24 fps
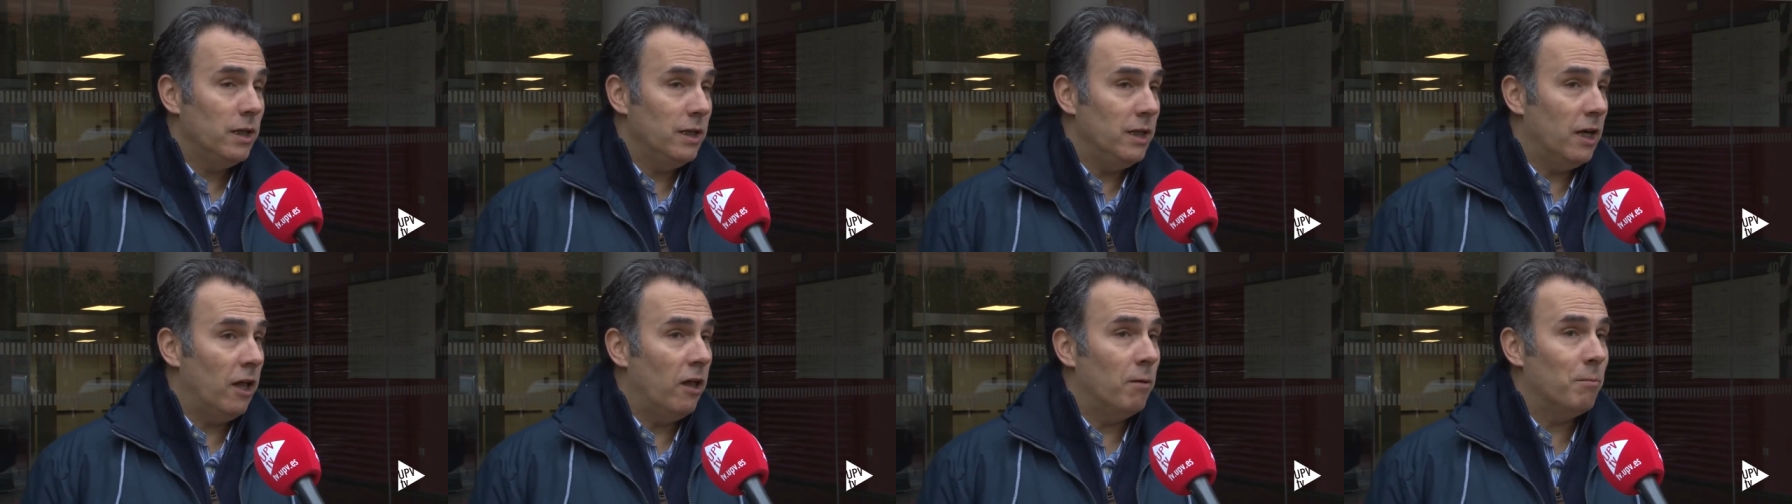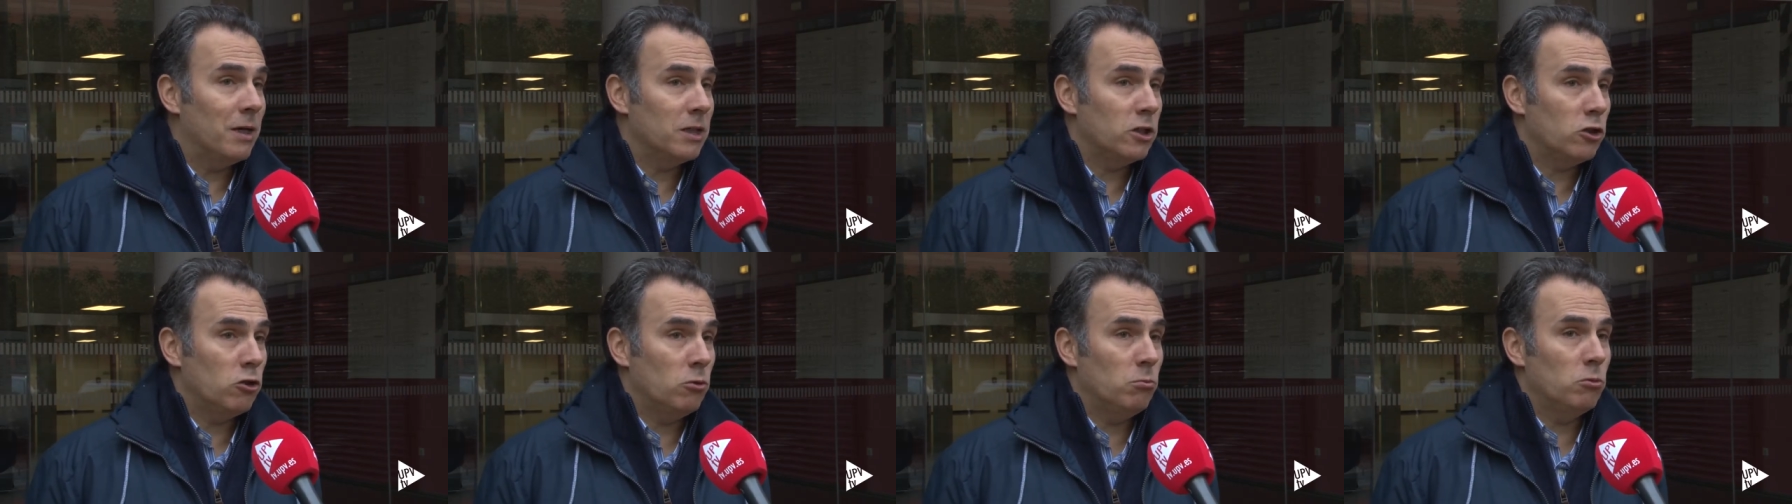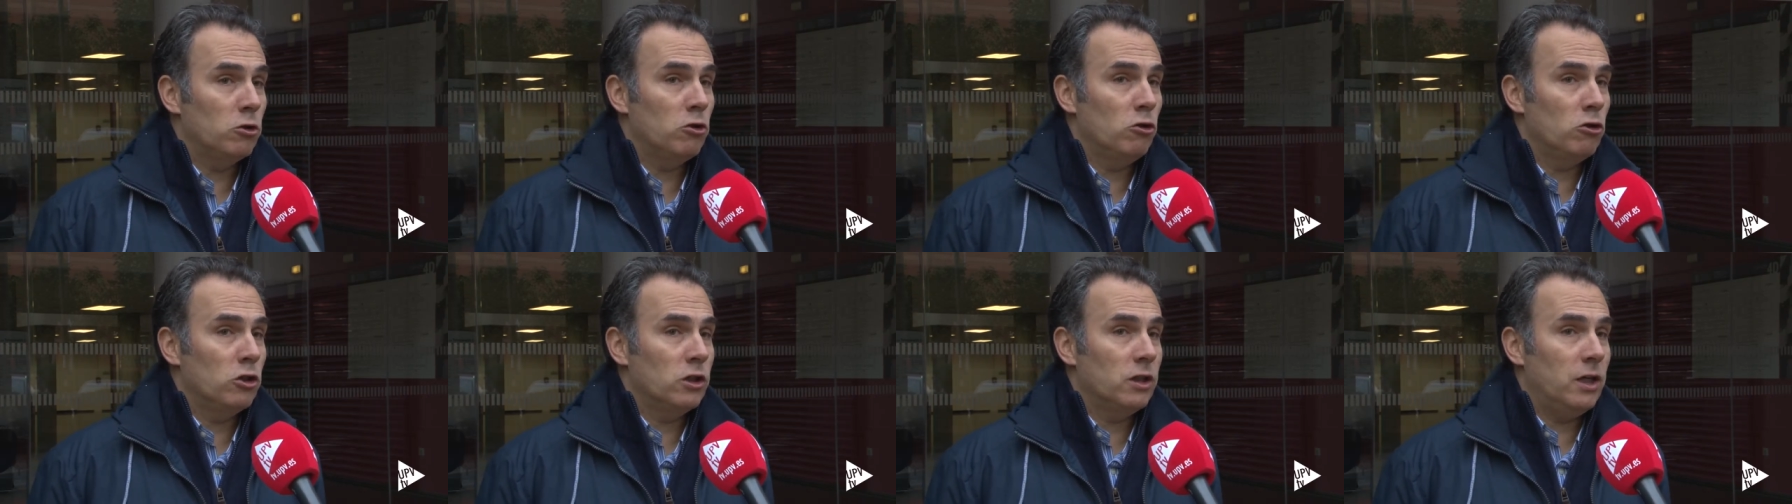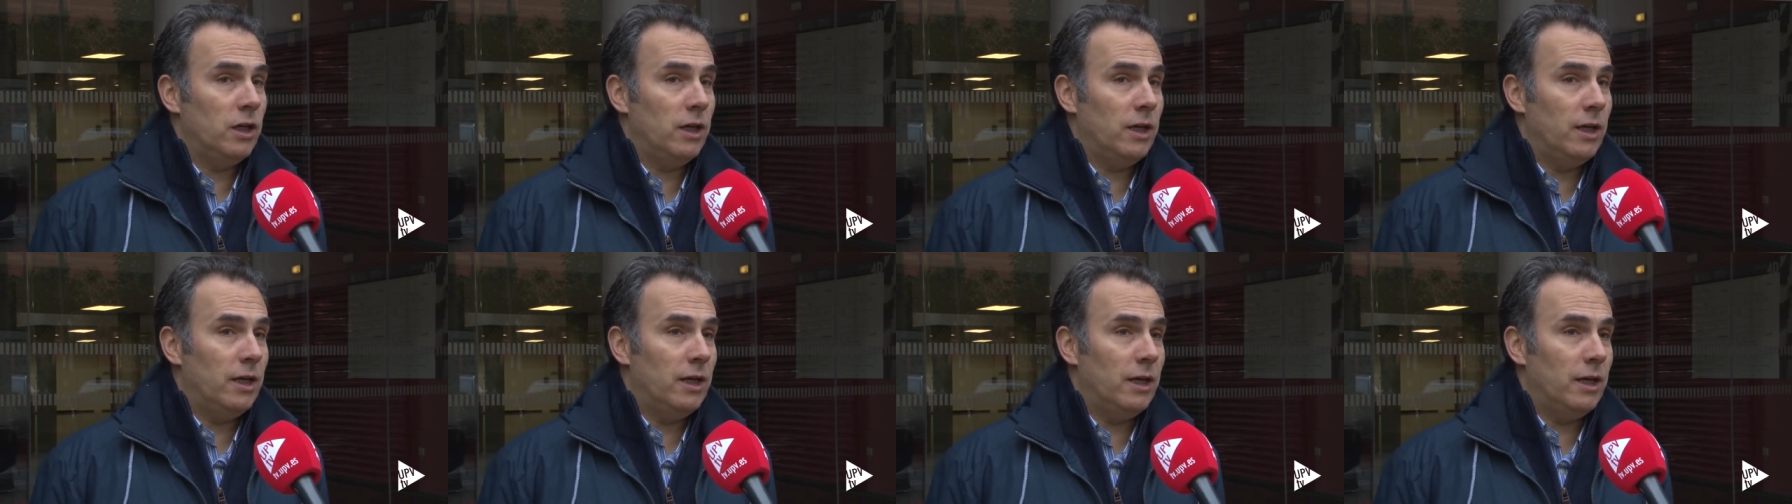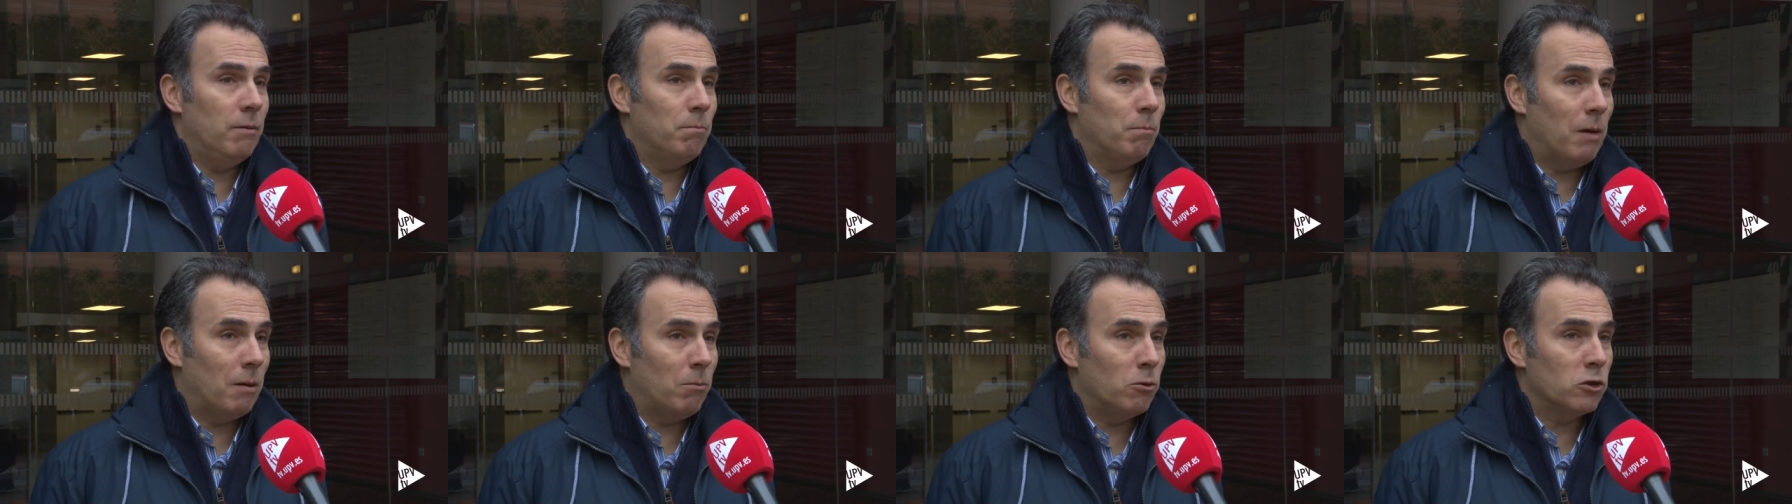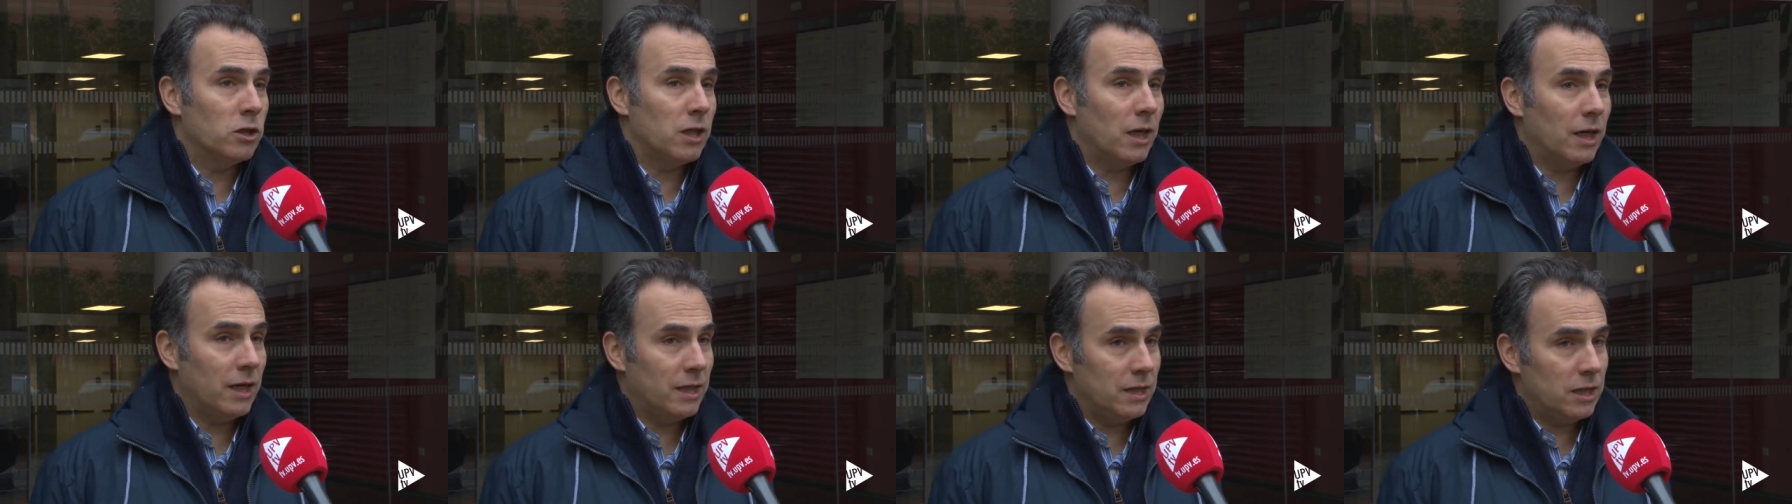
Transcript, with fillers: y además somos los que vamos a